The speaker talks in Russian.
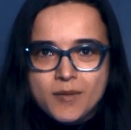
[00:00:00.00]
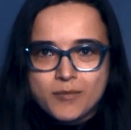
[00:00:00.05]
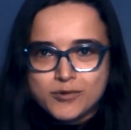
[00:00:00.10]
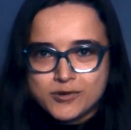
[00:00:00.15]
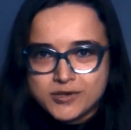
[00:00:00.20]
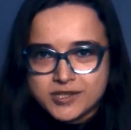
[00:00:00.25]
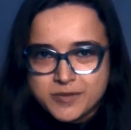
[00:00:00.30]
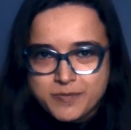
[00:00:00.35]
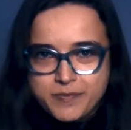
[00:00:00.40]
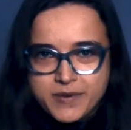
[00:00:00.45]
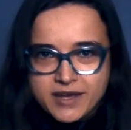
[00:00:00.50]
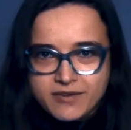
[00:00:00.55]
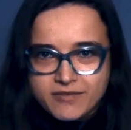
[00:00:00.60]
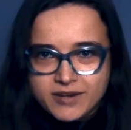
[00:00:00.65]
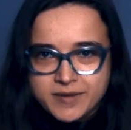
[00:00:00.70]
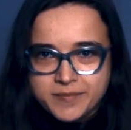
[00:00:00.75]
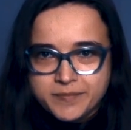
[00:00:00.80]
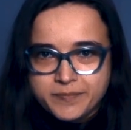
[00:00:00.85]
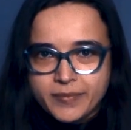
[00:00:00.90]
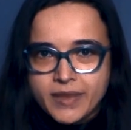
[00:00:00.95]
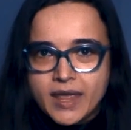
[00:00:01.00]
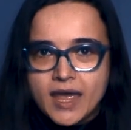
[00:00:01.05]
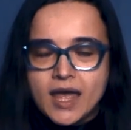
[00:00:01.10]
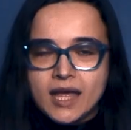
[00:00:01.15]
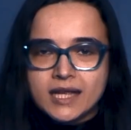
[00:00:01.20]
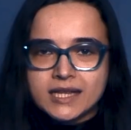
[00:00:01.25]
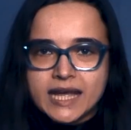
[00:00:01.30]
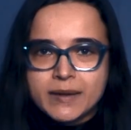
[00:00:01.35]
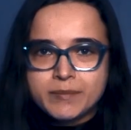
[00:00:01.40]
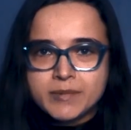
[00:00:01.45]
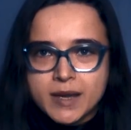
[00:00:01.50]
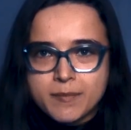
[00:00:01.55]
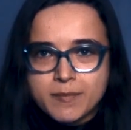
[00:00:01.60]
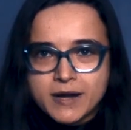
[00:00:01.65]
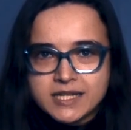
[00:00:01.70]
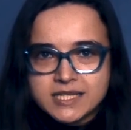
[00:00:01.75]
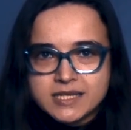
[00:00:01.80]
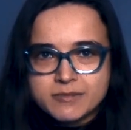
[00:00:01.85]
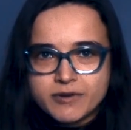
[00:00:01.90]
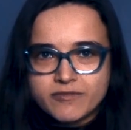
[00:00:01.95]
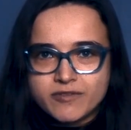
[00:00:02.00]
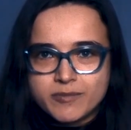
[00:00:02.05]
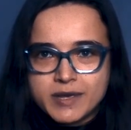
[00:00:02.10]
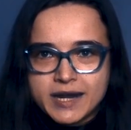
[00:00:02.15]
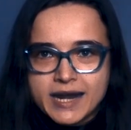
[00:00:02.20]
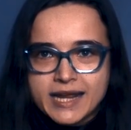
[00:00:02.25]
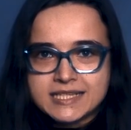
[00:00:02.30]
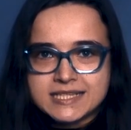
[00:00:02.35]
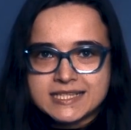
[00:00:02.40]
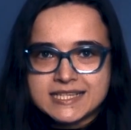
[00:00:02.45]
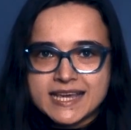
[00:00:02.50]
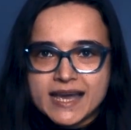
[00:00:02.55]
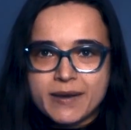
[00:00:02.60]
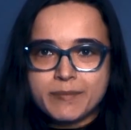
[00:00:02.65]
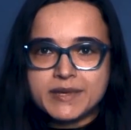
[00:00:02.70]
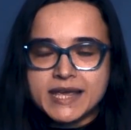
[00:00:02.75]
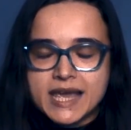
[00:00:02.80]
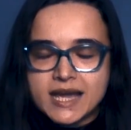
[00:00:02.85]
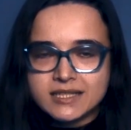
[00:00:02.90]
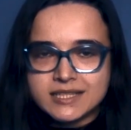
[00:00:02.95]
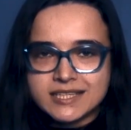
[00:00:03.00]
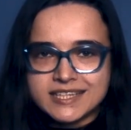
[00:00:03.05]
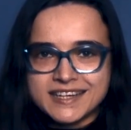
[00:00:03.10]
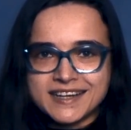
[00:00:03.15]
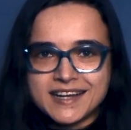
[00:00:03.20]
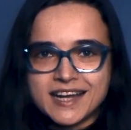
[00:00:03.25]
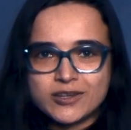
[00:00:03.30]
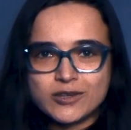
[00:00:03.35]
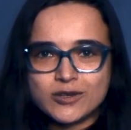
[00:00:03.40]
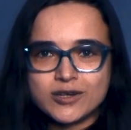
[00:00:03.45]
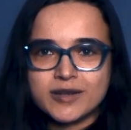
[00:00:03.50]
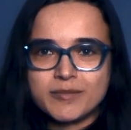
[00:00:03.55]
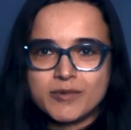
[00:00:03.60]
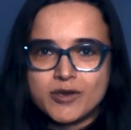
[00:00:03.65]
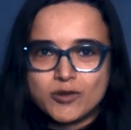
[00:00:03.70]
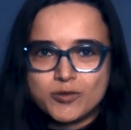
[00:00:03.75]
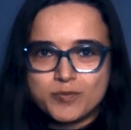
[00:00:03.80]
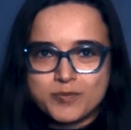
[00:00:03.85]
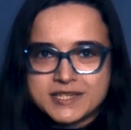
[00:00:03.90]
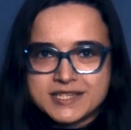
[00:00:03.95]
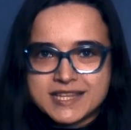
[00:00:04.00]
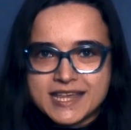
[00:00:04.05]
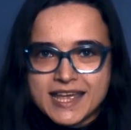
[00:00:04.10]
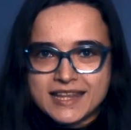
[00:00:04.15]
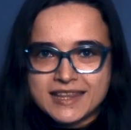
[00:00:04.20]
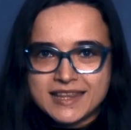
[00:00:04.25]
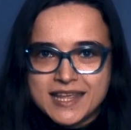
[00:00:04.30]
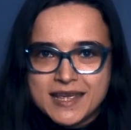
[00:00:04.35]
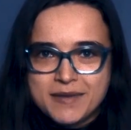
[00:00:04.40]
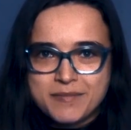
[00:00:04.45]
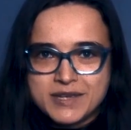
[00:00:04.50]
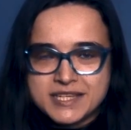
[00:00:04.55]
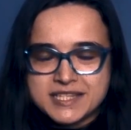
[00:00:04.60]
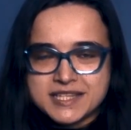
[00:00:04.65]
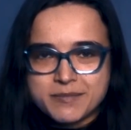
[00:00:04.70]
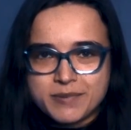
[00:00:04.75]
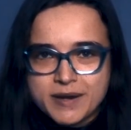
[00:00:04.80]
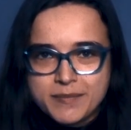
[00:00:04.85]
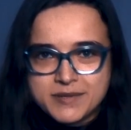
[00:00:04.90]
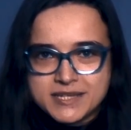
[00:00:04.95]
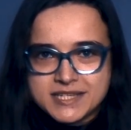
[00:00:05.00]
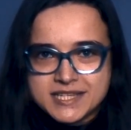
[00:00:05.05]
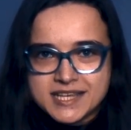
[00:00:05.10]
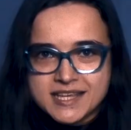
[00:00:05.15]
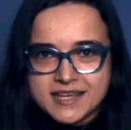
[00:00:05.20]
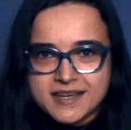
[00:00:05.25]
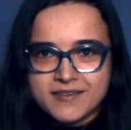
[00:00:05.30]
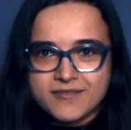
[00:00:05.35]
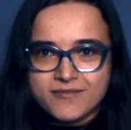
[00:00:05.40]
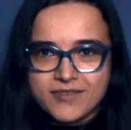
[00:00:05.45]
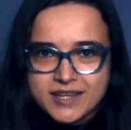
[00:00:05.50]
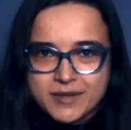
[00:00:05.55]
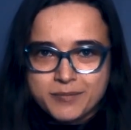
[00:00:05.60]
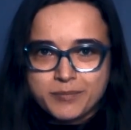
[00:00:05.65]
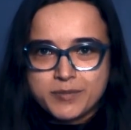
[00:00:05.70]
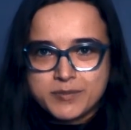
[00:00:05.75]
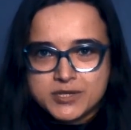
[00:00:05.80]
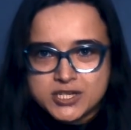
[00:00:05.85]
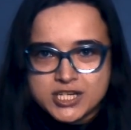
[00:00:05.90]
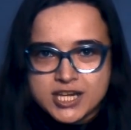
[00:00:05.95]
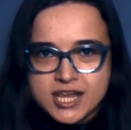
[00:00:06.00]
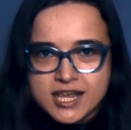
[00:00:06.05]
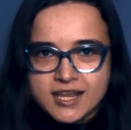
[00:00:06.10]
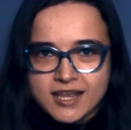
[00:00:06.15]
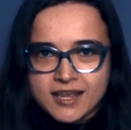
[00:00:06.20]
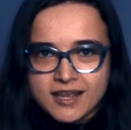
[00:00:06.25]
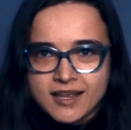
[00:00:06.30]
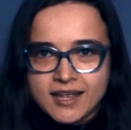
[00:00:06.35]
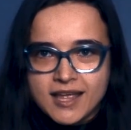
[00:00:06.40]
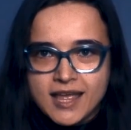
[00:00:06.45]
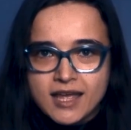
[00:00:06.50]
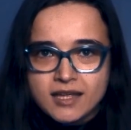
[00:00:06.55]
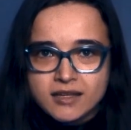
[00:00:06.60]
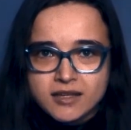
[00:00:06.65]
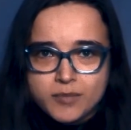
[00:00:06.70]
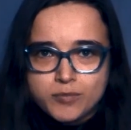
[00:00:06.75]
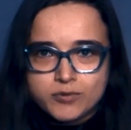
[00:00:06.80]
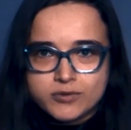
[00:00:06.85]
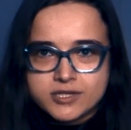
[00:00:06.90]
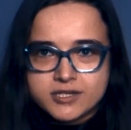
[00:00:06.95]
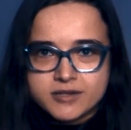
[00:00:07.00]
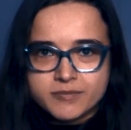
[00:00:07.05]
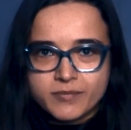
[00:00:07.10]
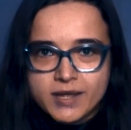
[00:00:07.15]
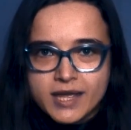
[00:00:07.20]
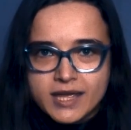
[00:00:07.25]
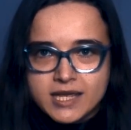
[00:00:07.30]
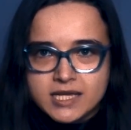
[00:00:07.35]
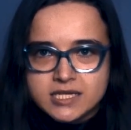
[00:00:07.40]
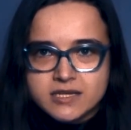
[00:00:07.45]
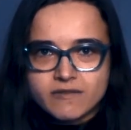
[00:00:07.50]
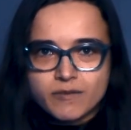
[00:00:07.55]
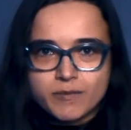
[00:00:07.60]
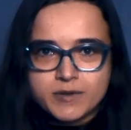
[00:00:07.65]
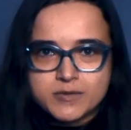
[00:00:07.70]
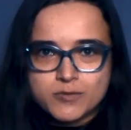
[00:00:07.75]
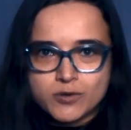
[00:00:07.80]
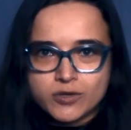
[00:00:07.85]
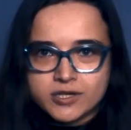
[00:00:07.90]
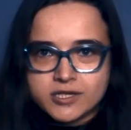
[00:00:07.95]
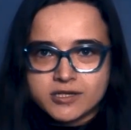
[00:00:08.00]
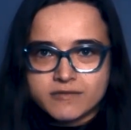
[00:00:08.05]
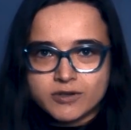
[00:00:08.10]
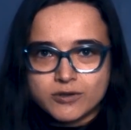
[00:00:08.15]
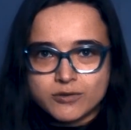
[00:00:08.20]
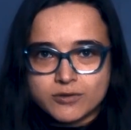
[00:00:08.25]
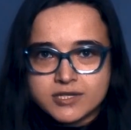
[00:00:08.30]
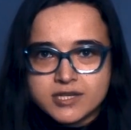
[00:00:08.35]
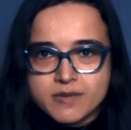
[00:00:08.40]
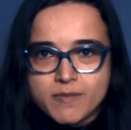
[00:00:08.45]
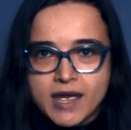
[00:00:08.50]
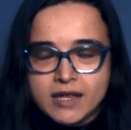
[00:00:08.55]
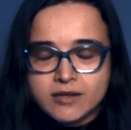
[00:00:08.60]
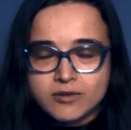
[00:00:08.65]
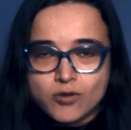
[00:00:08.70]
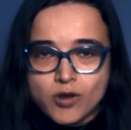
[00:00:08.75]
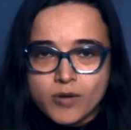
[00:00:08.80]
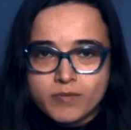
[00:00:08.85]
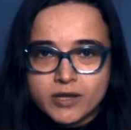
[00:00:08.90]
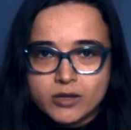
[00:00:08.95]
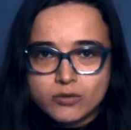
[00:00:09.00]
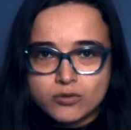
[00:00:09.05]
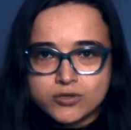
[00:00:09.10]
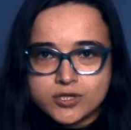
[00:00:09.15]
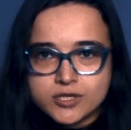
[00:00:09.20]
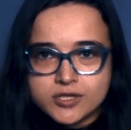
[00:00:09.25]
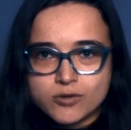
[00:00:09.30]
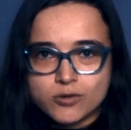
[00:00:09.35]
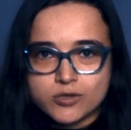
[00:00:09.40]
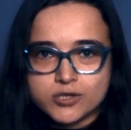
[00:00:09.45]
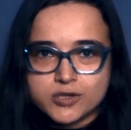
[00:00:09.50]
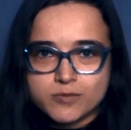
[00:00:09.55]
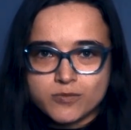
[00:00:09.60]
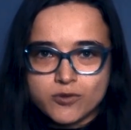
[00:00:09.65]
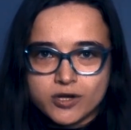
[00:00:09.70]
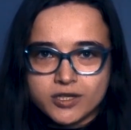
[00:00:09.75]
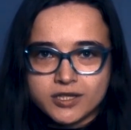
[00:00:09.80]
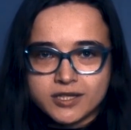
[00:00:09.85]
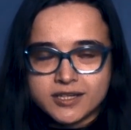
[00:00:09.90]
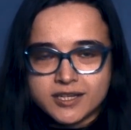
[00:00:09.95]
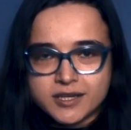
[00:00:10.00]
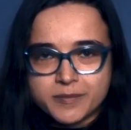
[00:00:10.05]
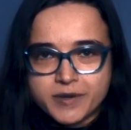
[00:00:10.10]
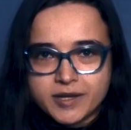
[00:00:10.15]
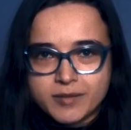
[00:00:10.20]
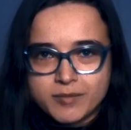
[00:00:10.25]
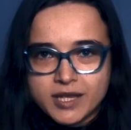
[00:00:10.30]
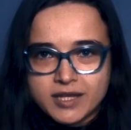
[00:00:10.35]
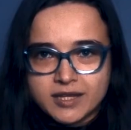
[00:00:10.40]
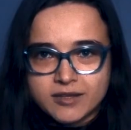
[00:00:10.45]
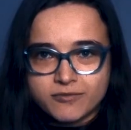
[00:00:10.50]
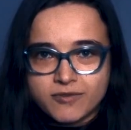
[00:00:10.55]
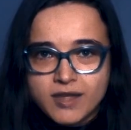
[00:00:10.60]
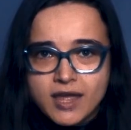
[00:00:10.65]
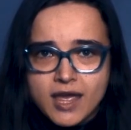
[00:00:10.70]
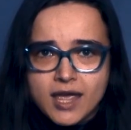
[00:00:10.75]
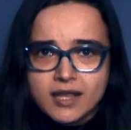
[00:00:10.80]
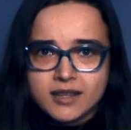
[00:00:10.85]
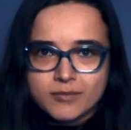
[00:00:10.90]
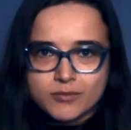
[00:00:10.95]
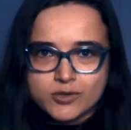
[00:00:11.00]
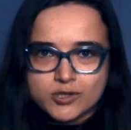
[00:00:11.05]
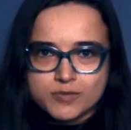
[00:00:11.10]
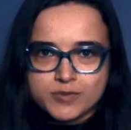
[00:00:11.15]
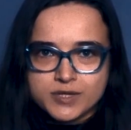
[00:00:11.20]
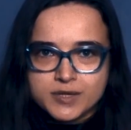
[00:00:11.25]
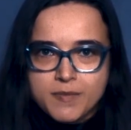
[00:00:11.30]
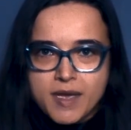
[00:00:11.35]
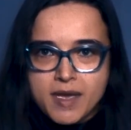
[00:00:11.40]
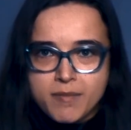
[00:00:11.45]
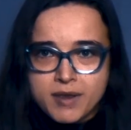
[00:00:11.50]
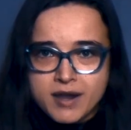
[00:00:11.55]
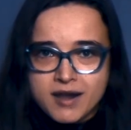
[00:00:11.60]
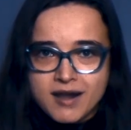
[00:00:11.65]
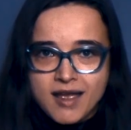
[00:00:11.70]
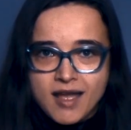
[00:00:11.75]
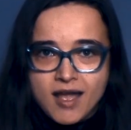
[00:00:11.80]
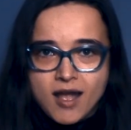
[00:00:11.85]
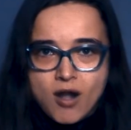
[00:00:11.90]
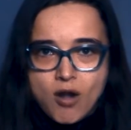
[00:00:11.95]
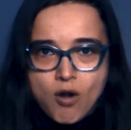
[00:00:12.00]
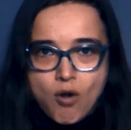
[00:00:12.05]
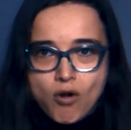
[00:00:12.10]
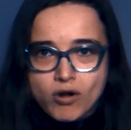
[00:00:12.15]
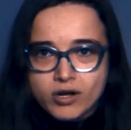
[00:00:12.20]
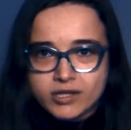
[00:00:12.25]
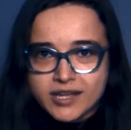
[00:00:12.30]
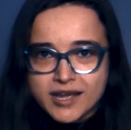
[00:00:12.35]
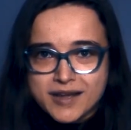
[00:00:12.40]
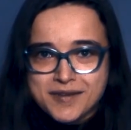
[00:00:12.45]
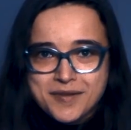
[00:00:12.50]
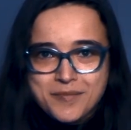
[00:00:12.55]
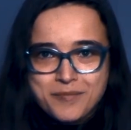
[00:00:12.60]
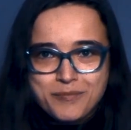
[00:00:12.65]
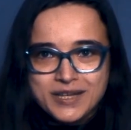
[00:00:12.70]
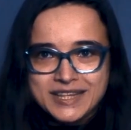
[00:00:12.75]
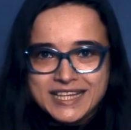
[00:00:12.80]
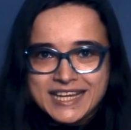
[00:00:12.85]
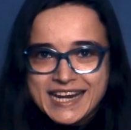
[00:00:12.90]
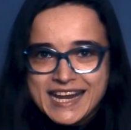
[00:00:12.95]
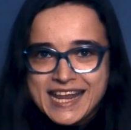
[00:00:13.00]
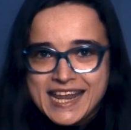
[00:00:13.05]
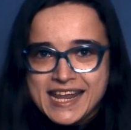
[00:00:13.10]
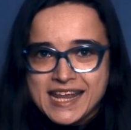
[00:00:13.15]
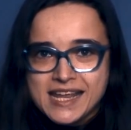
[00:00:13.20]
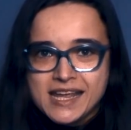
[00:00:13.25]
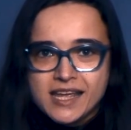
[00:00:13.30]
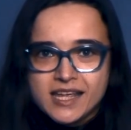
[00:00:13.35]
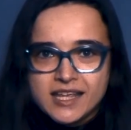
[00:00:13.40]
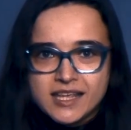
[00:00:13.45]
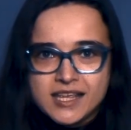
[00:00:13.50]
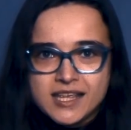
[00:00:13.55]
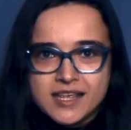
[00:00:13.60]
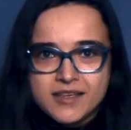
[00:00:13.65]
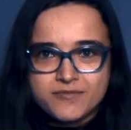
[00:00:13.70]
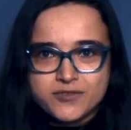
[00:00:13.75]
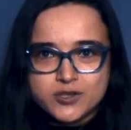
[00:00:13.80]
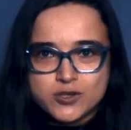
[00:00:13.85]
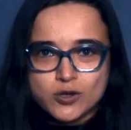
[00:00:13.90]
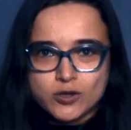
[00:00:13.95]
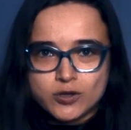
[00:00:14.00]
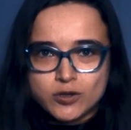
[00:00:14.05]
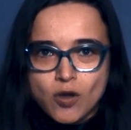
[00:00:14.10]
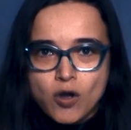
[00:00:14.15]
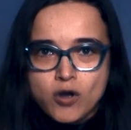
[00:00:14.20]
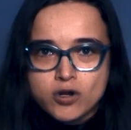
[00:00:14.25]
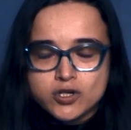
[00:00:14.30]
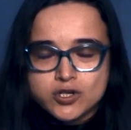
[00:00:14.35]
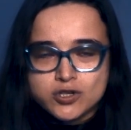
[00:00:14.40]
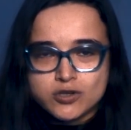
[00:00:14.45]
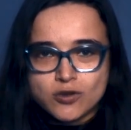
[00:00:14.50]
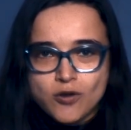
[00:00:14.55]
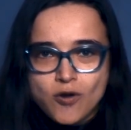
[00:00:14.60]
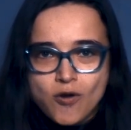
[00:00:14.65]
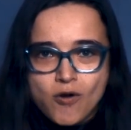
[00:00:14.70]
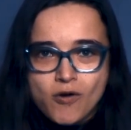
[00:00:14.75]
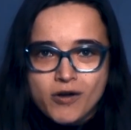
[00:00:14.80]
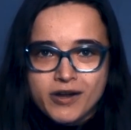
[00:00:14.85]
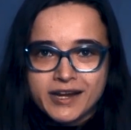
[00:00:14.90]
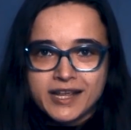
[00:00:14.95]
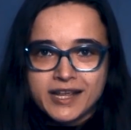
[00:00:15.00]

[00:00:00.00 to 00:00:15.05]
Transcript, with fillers: Пункт первый. Нам необходимо выбирать те объекты, которые имеют постоянное место прописки в этом помещении. Допустим, если вы посмотрите вокруг себя, то обнаружите очень много таких предметов. Это может быть мебель, окна, батареи и все то, что